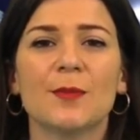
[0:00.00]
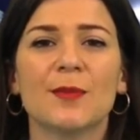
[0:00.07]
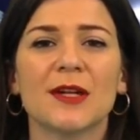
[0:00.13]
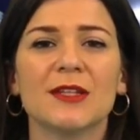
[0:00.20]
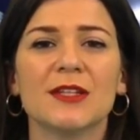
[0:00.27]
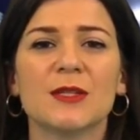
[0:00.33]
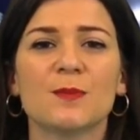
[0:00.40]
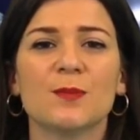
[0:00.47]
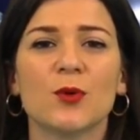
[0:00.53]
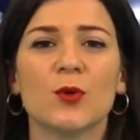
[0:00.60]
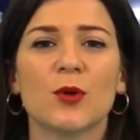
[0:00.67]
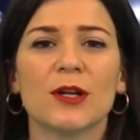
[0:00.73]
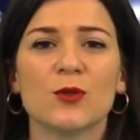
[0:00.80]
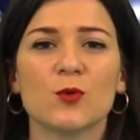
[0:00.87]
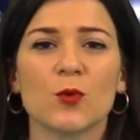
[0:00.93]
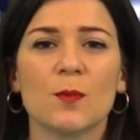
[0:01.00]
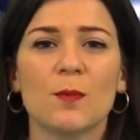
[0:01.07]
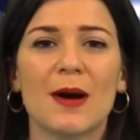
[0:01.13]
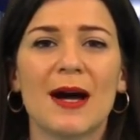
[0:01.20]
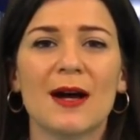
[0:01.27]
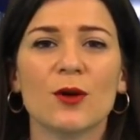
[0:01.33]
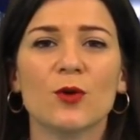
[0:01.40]
a predisporre sul
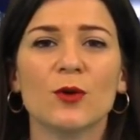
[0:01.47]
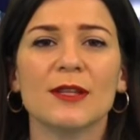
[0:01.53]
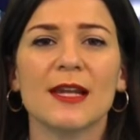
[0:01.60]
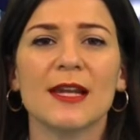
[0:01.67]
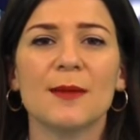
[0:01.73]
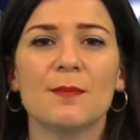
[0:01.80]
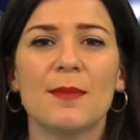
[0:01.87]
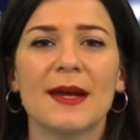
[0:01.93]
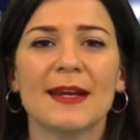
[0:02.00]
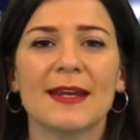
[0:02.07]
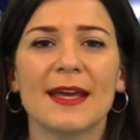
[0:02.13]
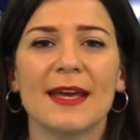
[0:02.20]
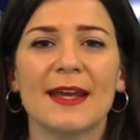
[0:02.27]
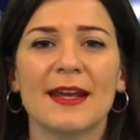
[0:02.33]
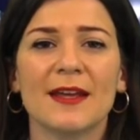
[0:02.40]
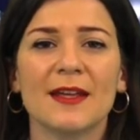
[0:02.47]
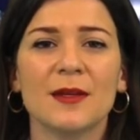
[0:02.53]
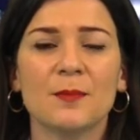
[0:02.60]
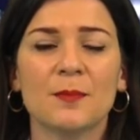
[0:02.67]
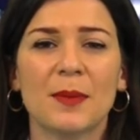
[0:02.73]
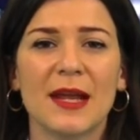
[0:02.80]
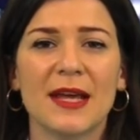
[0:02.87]
banco delle barriere
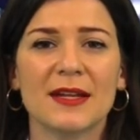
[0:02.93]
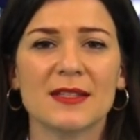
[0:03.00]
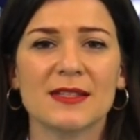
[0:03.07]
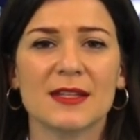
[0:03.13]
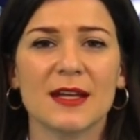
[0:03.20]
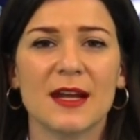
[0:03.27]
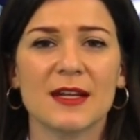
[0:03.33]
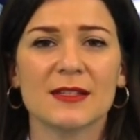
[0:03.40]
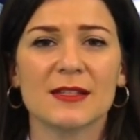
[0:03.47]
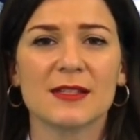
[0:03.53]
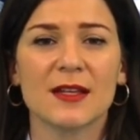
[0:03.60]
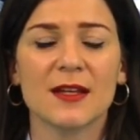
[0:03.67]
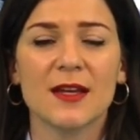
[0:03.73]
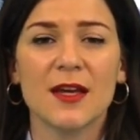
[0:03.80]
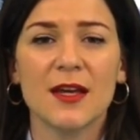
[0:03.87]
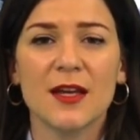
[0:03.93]
in plexiglass.